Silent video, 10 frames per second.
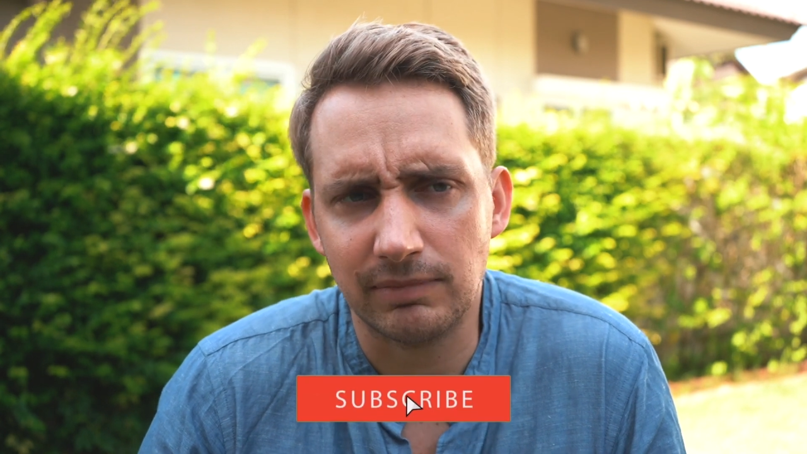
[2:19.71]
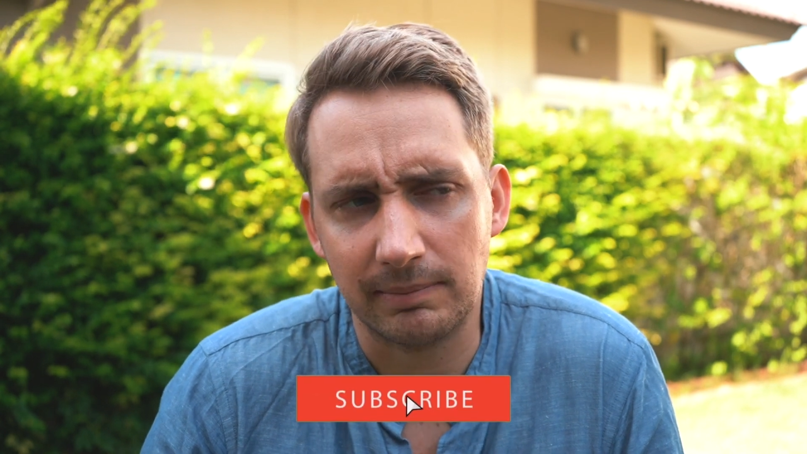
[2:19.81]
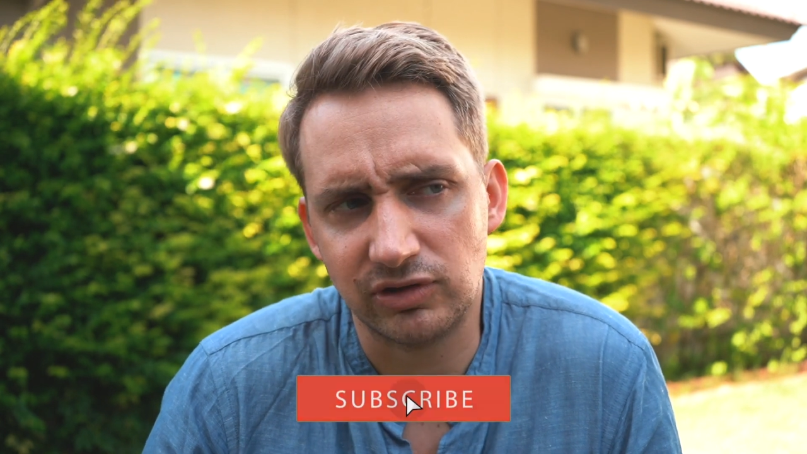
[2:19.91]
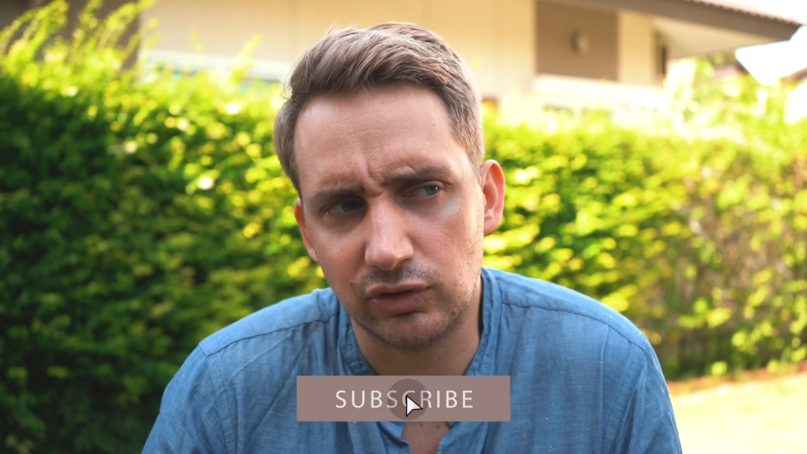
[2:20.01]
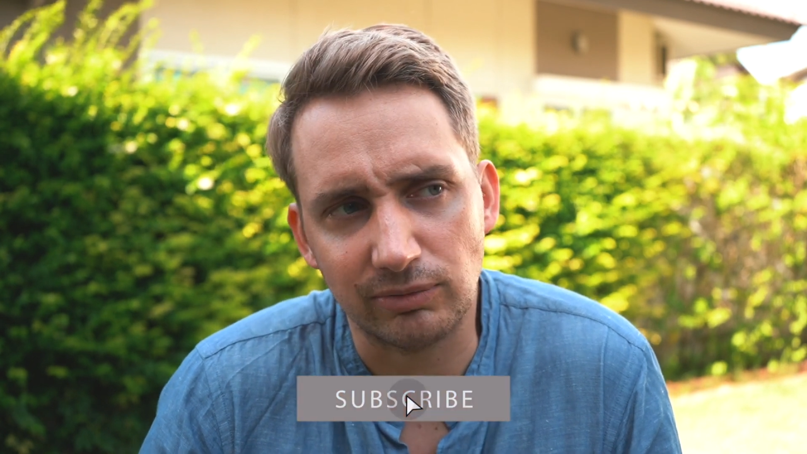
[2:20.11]

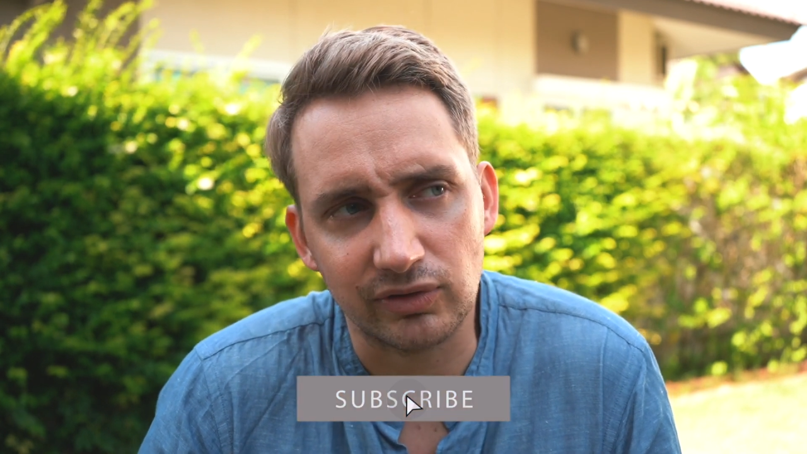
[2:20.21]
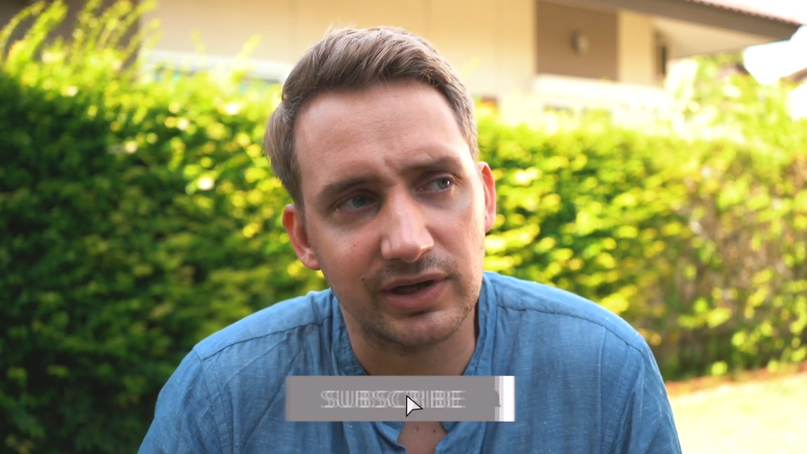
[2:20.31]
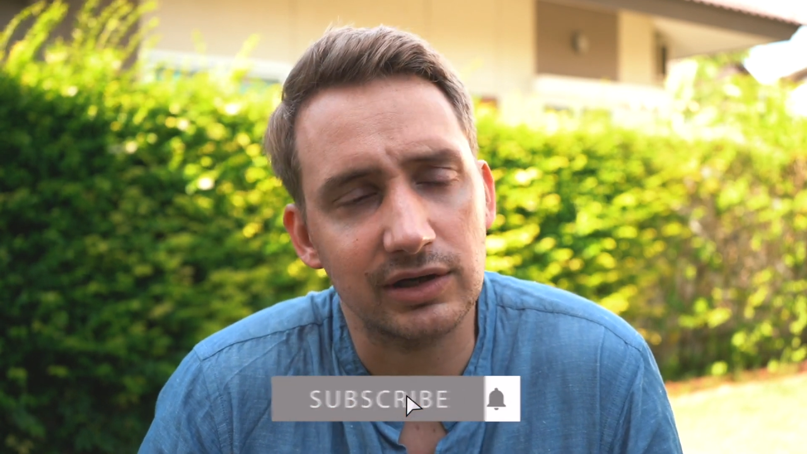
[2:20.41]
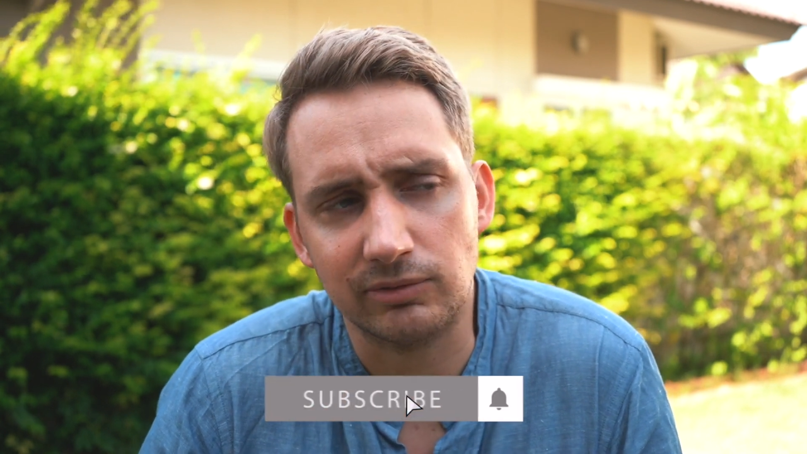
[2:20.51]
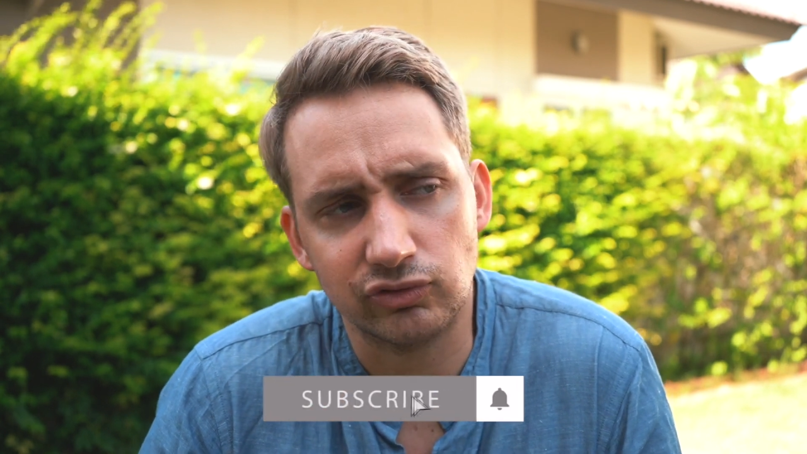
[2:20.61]
un petit
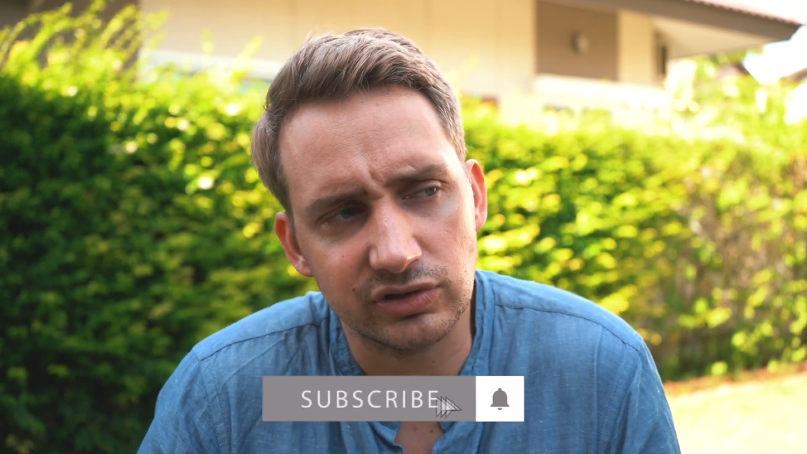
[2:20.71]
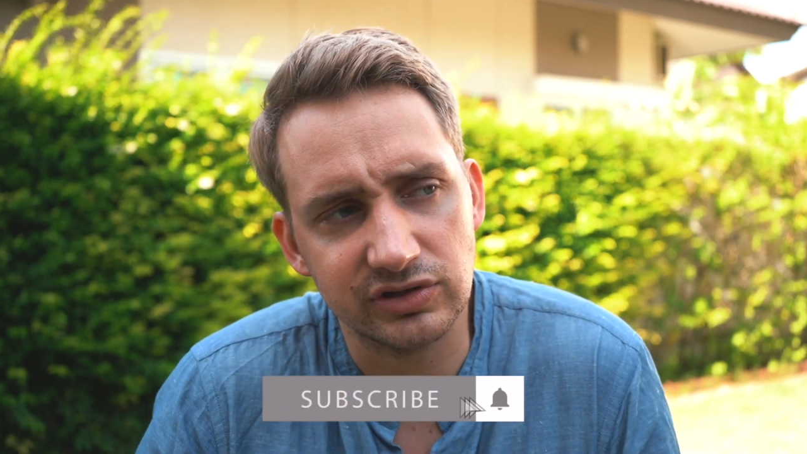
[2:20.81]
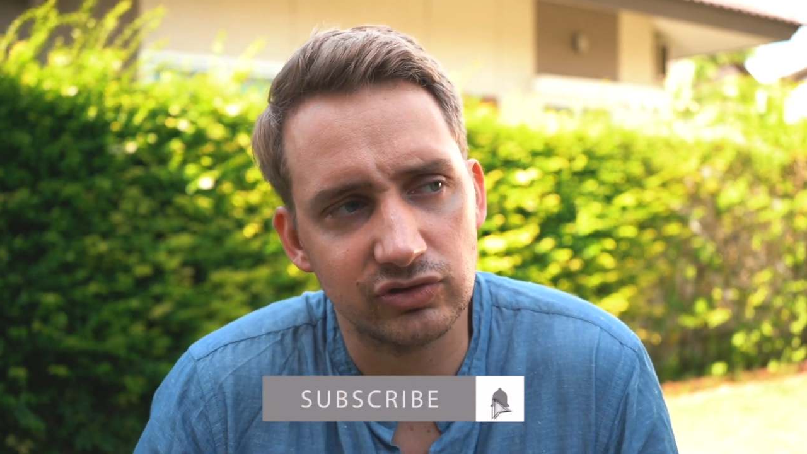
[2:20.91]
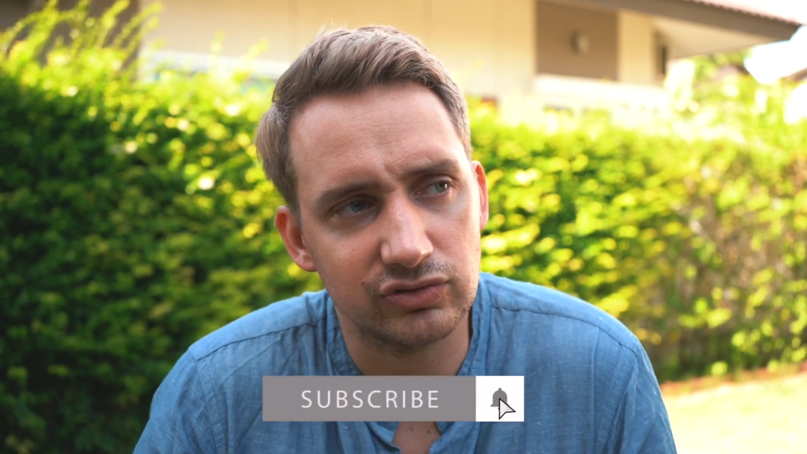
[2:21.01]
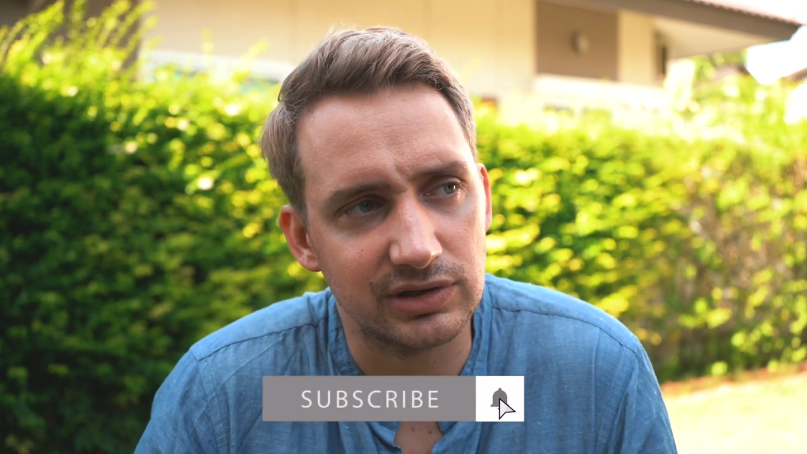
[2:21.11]
commentaire comme je te le
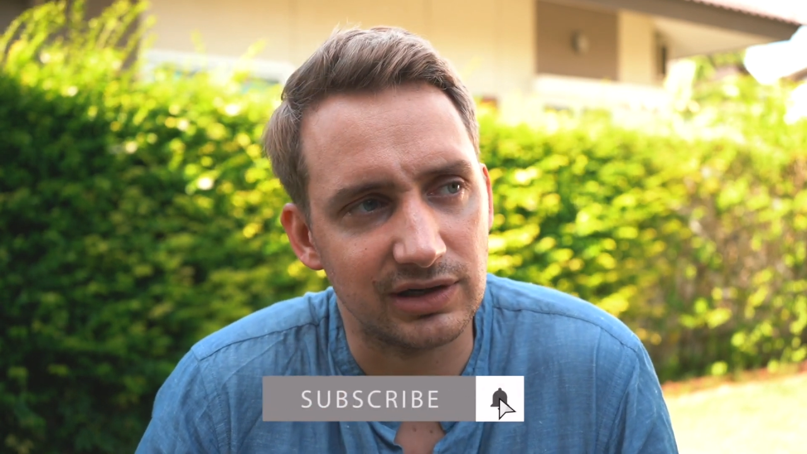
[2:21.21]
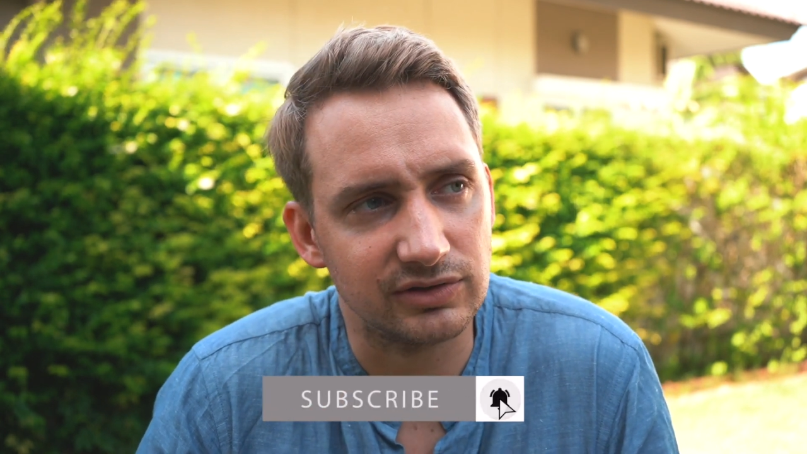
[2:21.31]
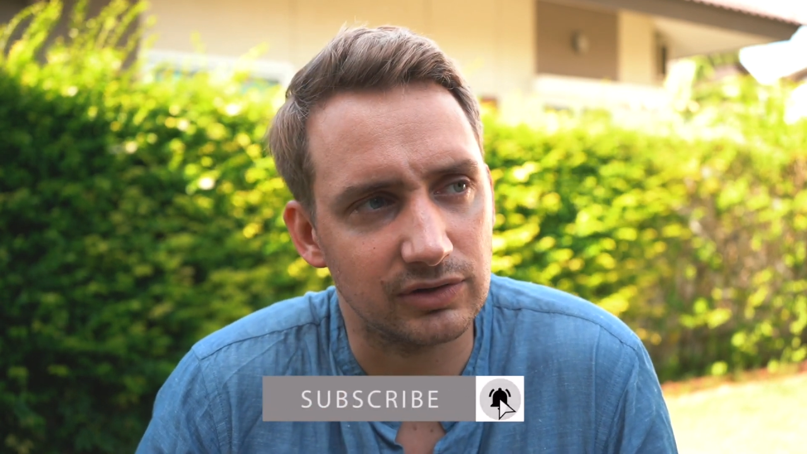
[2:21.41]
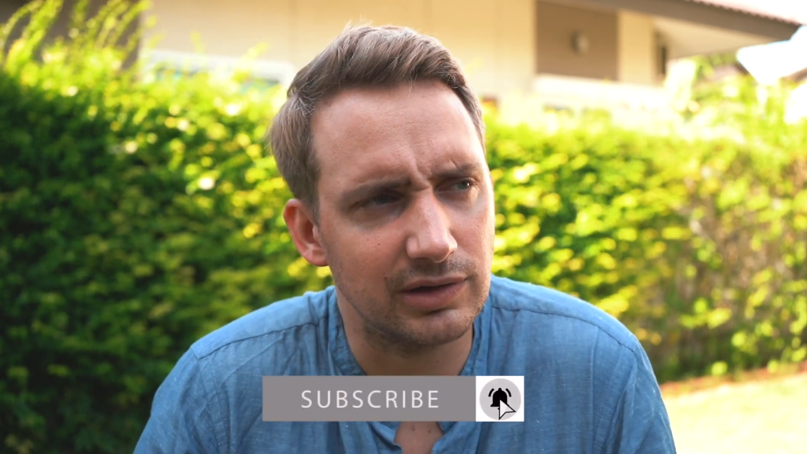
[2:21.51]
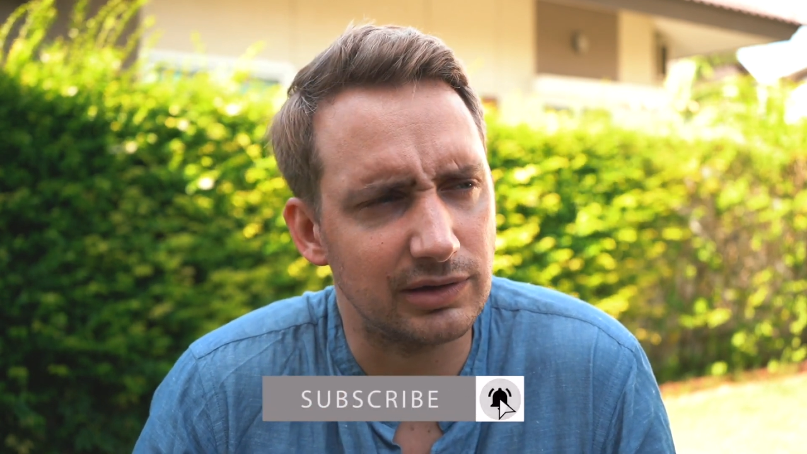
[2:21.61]
disais juste à
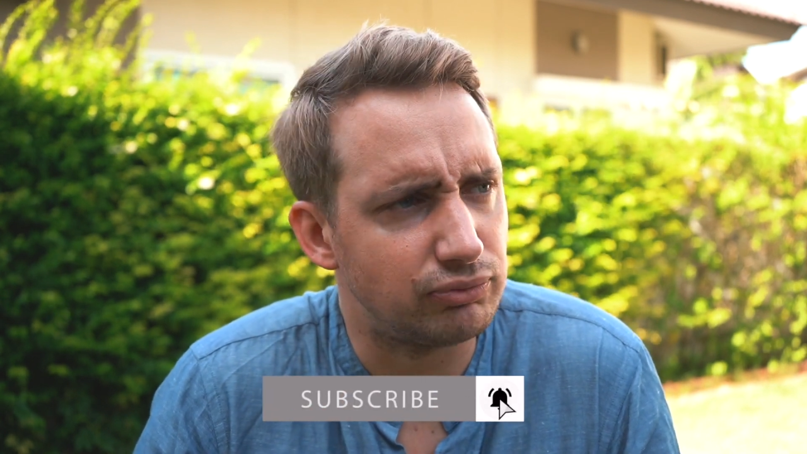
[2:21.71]
l'instant, hein.